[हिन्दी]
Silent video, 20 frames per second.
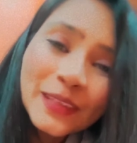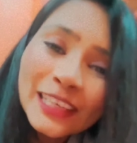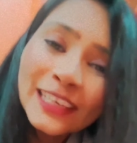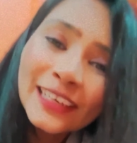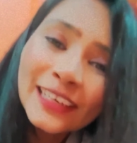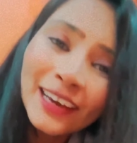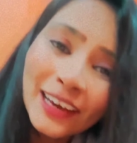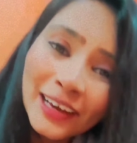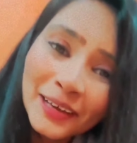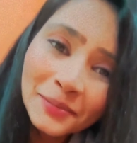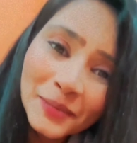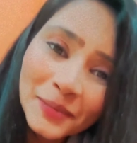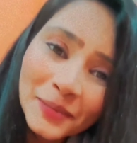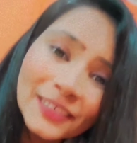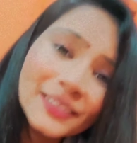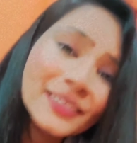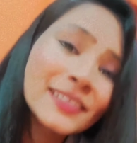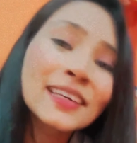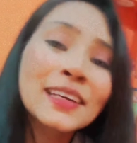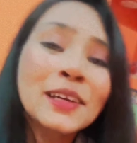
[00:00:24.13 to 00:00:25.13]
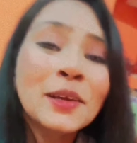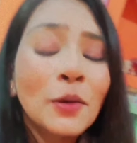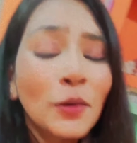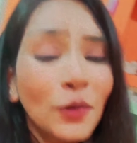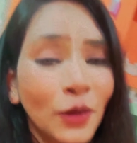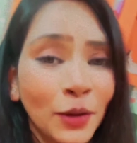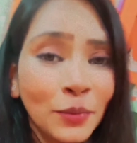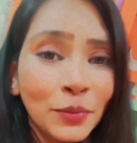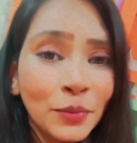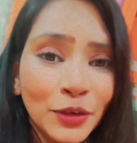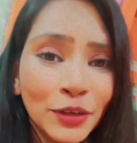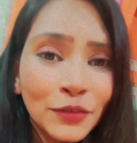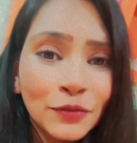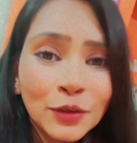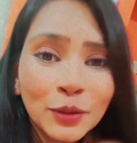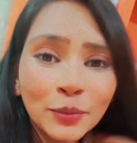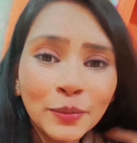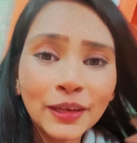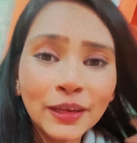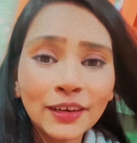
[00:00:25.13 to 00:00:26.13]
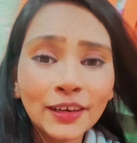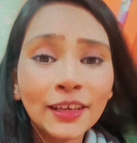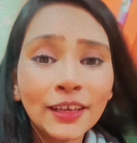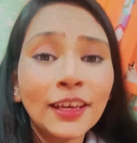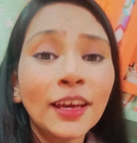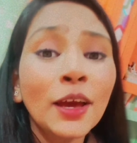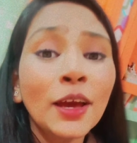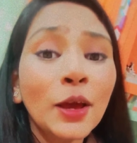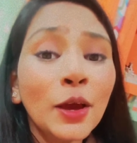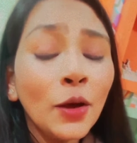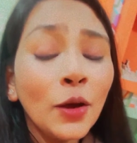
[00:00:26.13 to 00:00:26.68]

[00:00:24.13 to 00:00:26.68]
कि हाँ मेरी स्किन और ब्यूटीफुल बन रही है